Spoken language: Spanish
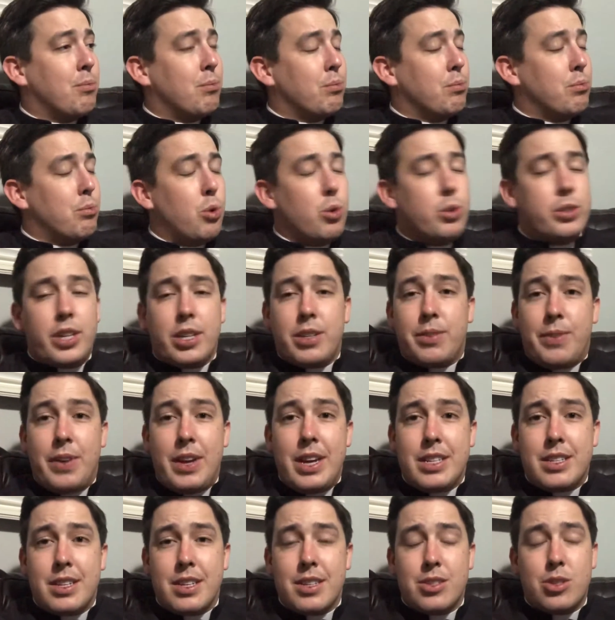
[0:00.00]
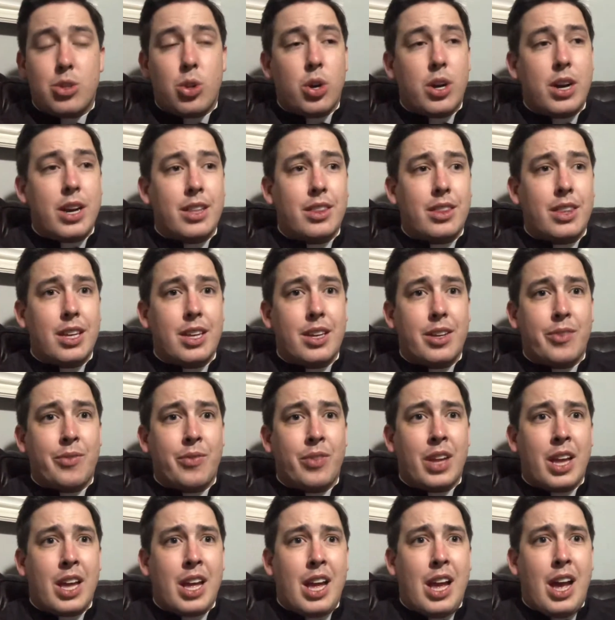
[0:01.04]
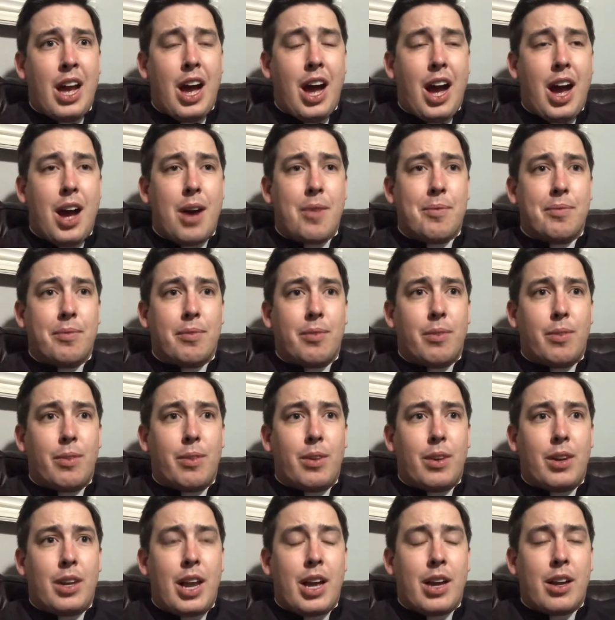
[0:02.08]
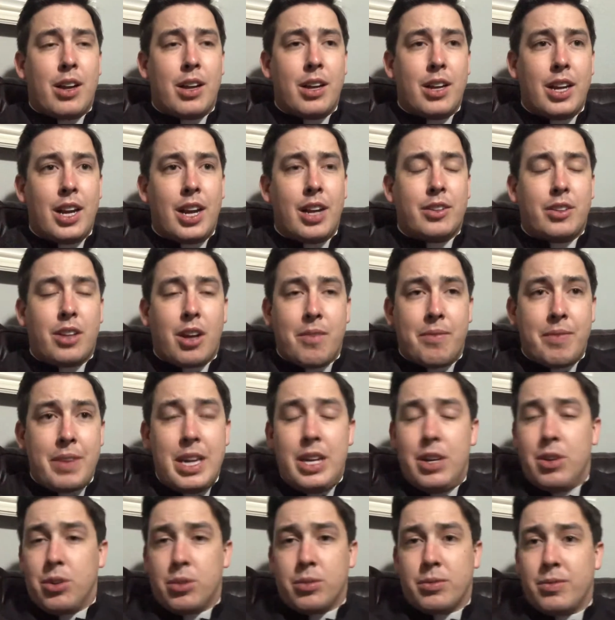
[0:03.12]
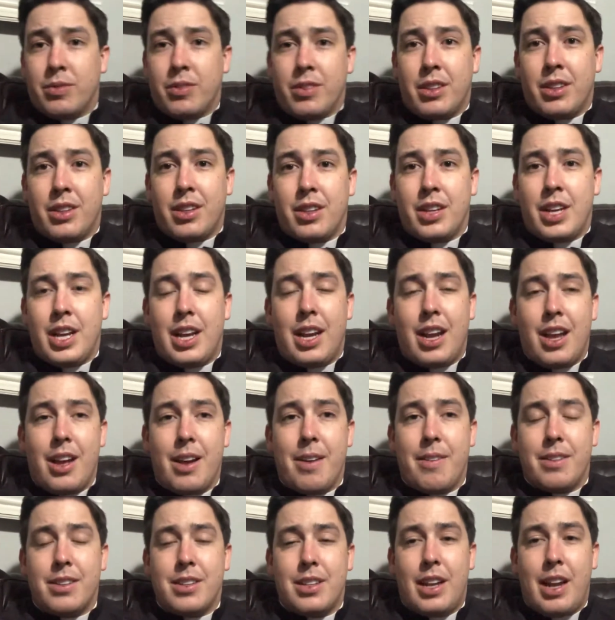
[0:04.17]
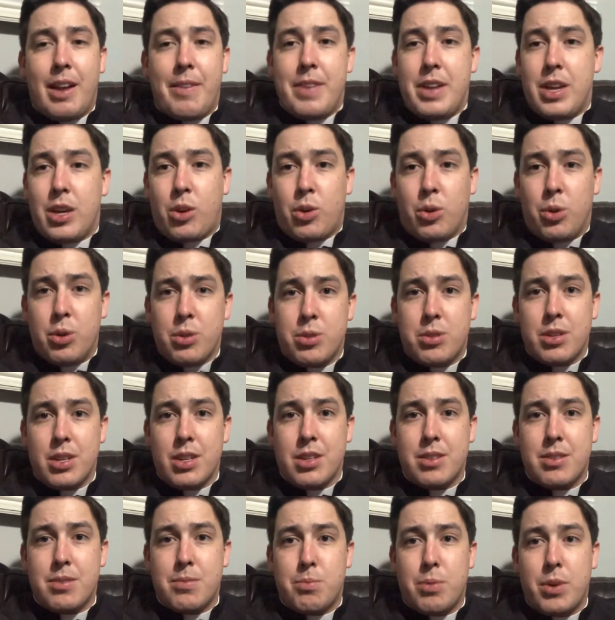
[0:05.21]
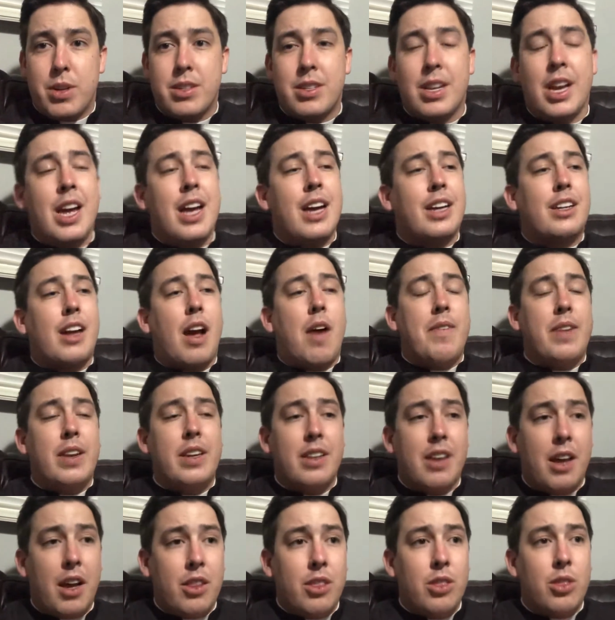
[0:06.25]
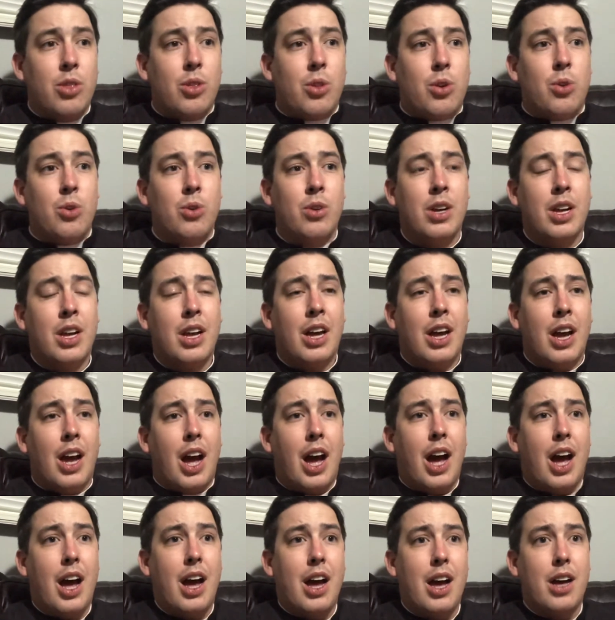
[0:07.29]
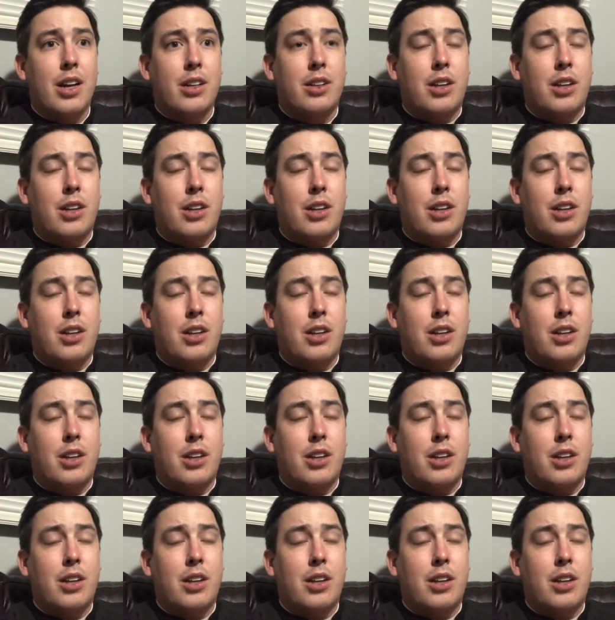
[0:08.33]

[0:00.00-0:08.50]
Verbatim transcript: muchas veces durante ah, el camino de la, la Cruces, pues caminando a